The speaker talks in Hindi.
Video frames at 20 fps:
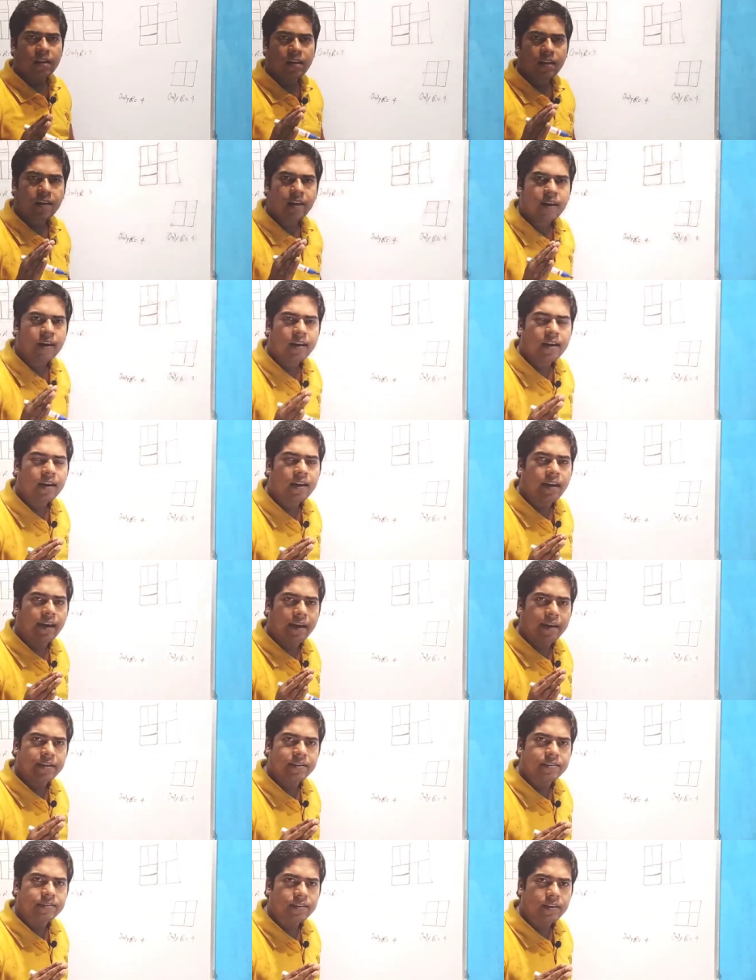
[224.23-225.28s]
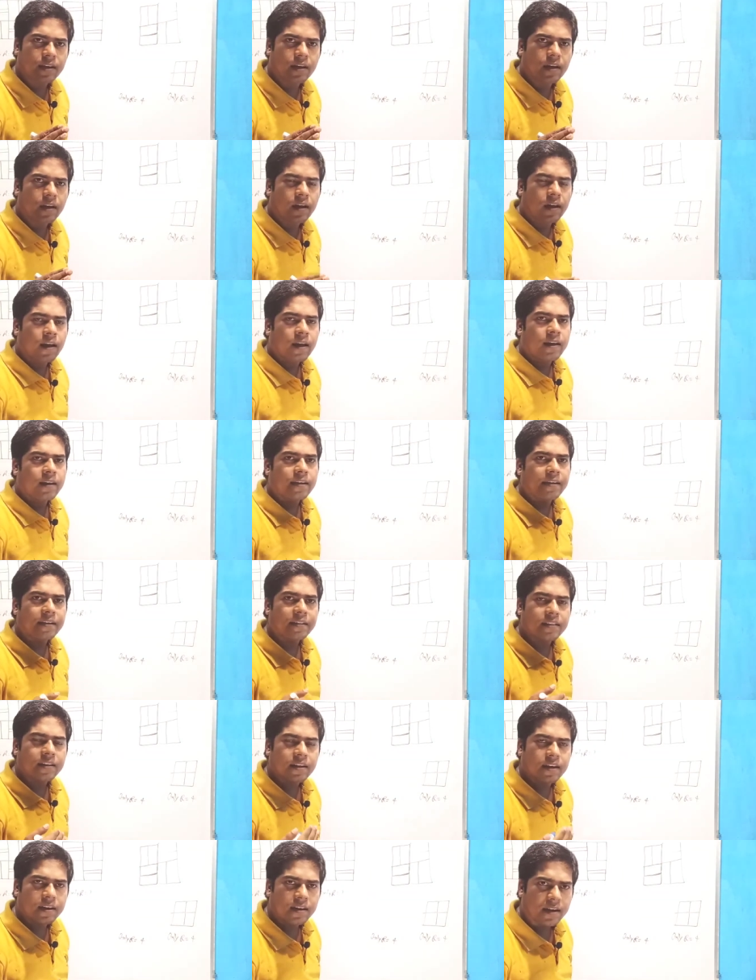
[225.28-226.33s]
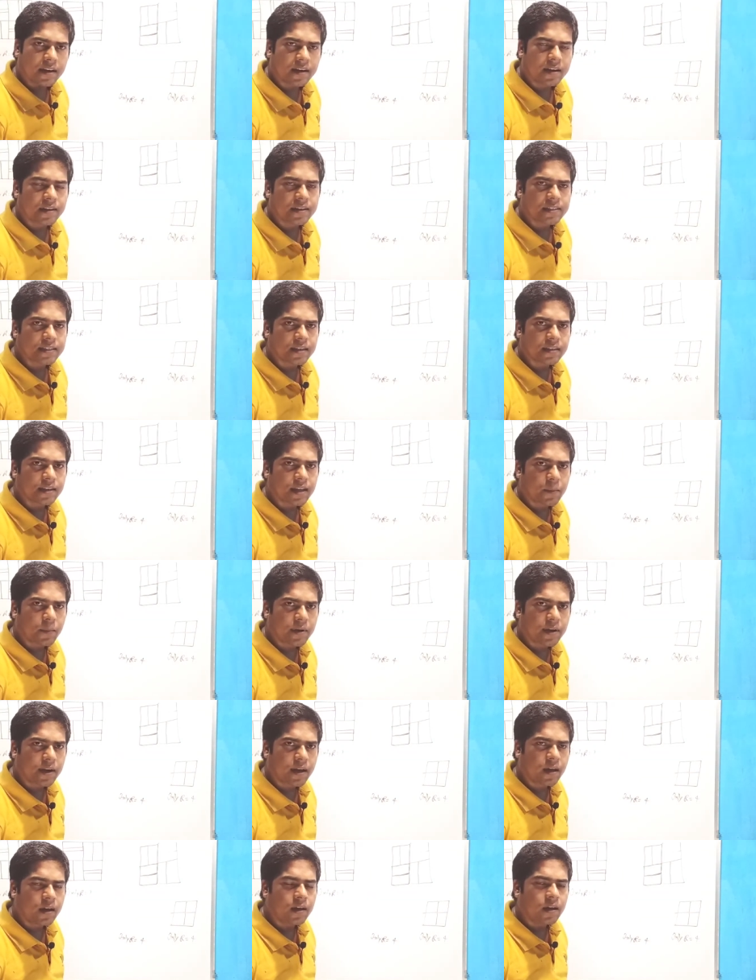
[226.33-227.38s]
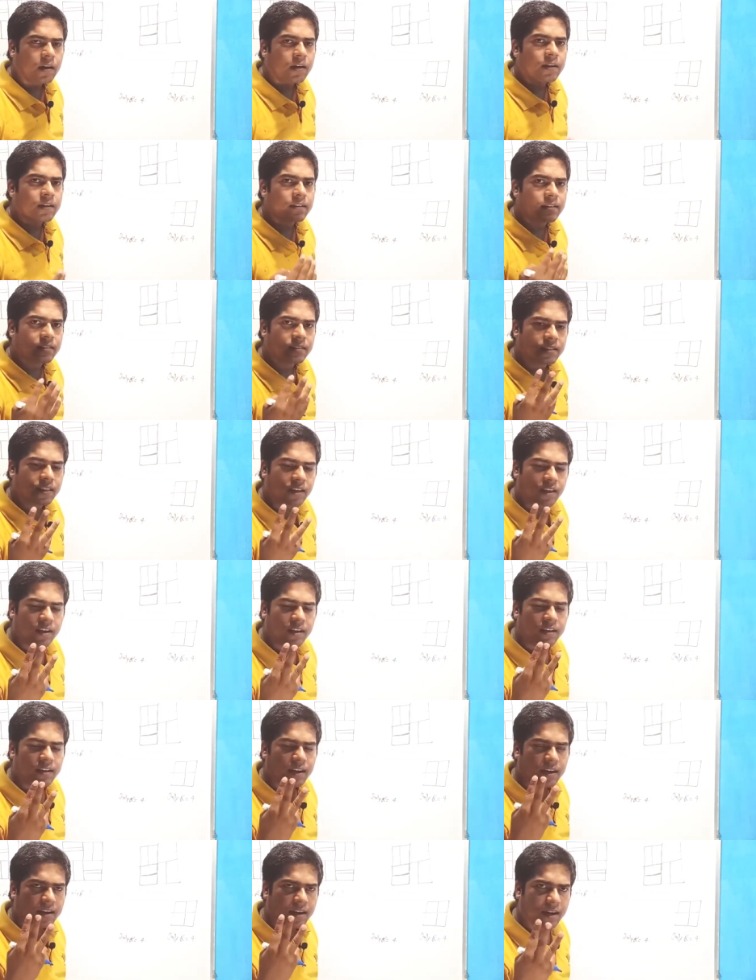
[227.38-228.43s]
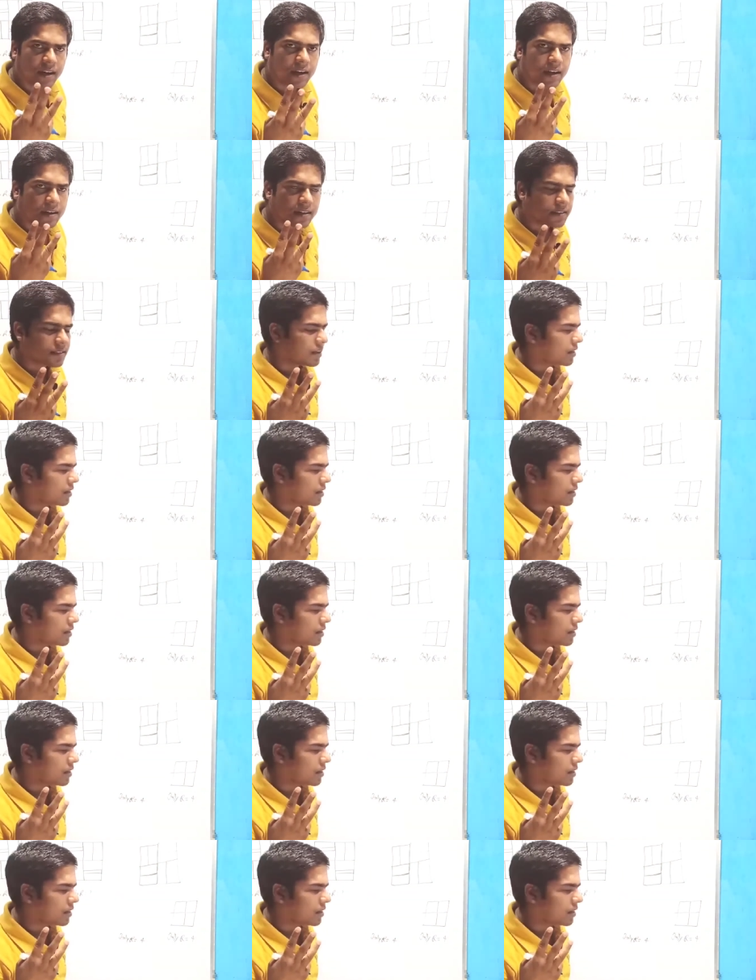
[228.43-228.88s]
कि एक लाइन से कितने रेक्टेंगल की संख्या बना तीन रेक्टेंगल की